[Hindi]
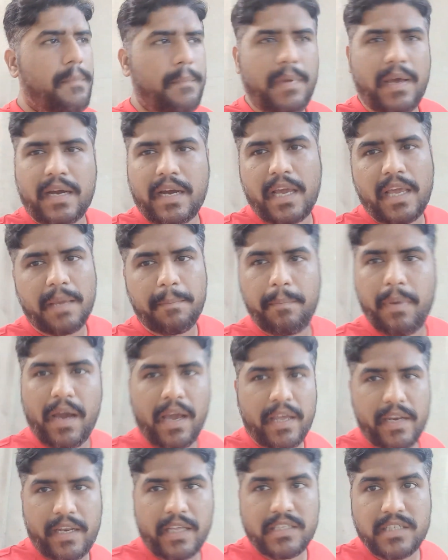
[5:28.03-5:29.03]
मैं कहीं
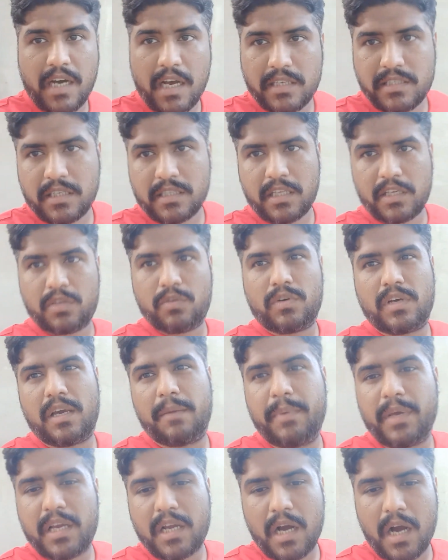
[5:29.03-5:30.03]
बाहर नहीं जा सकता क्योंकि
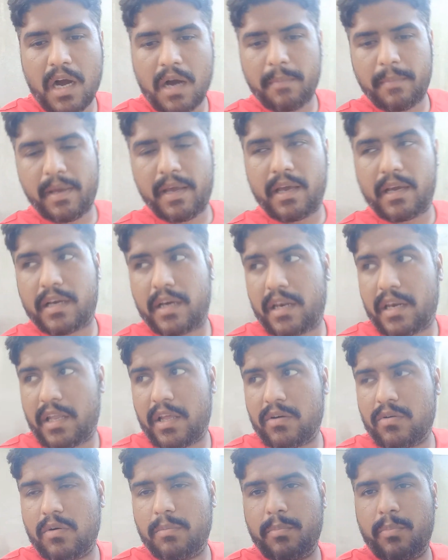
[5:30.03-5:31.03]
अभी काम है
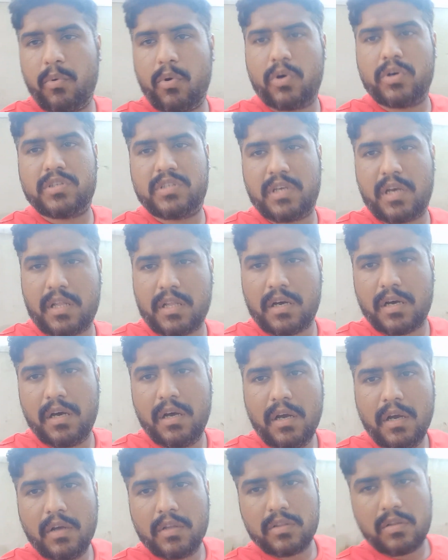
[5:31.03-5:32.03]
करने को बहुत ज़्यादा
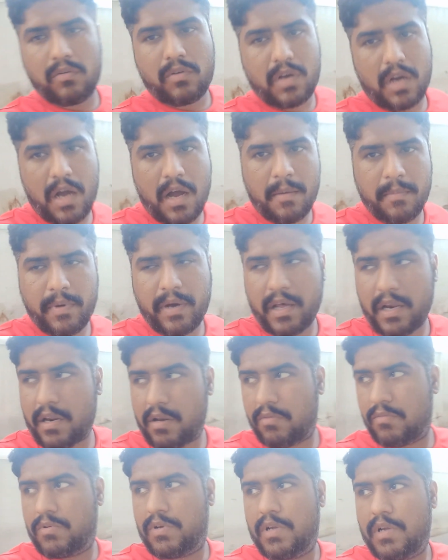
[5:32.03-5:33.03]
तो काम कर
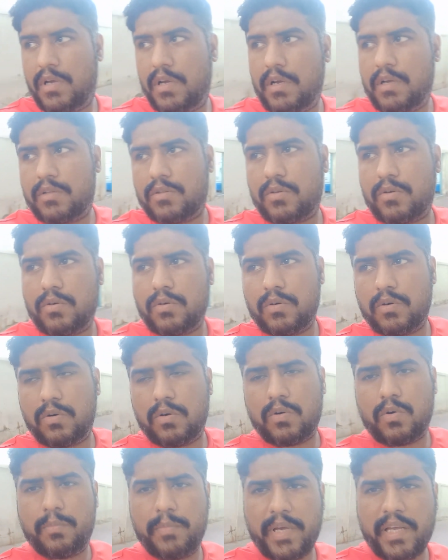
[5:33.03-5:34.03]
रहा हूँ तो
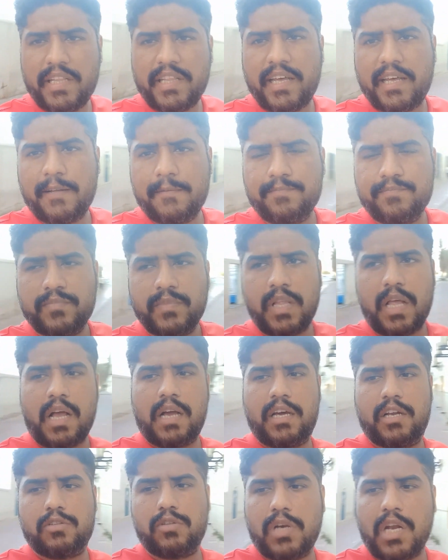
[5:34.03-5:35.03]
उम्मीद है
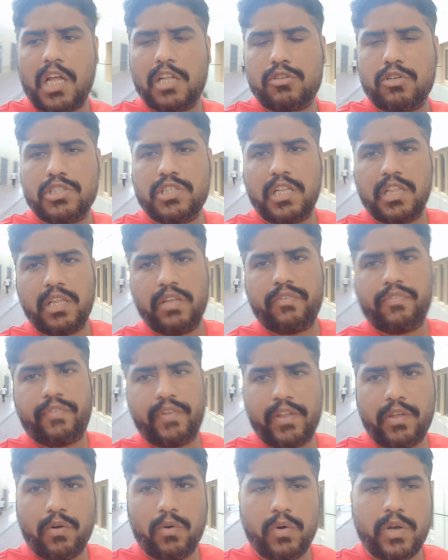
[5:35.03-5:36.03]
अगर तो रात को जल्दी
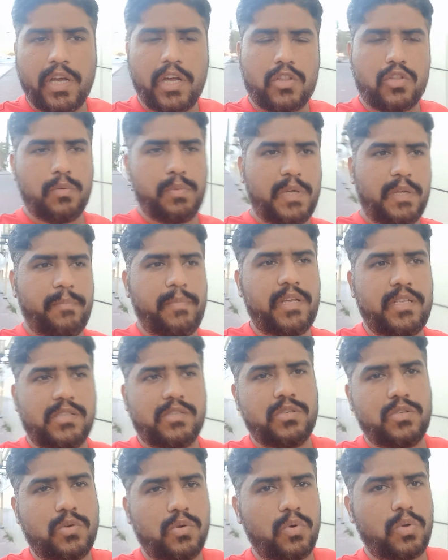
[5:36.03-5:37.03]
फ्री हो गया तो फिर मैं
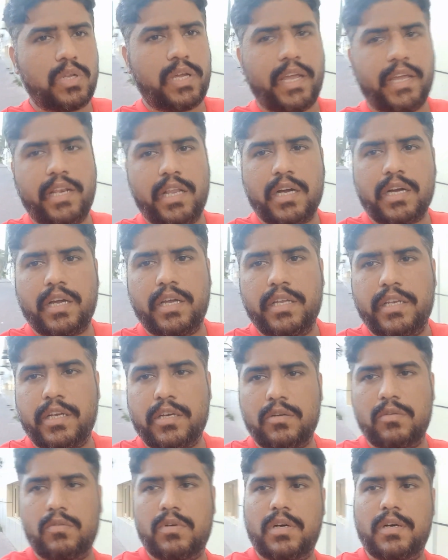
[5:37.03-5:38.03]
ज़रूर कहीं ना कहीं
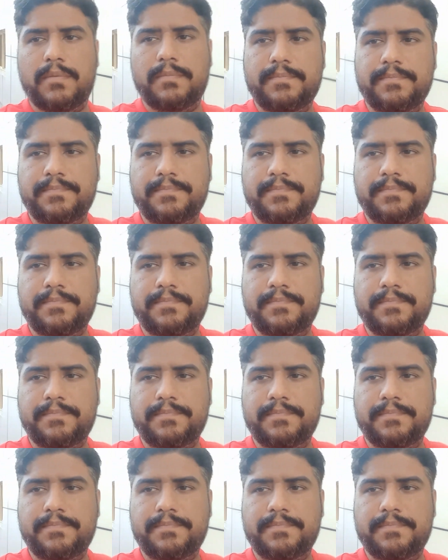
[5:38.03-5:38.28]
निकलूँगा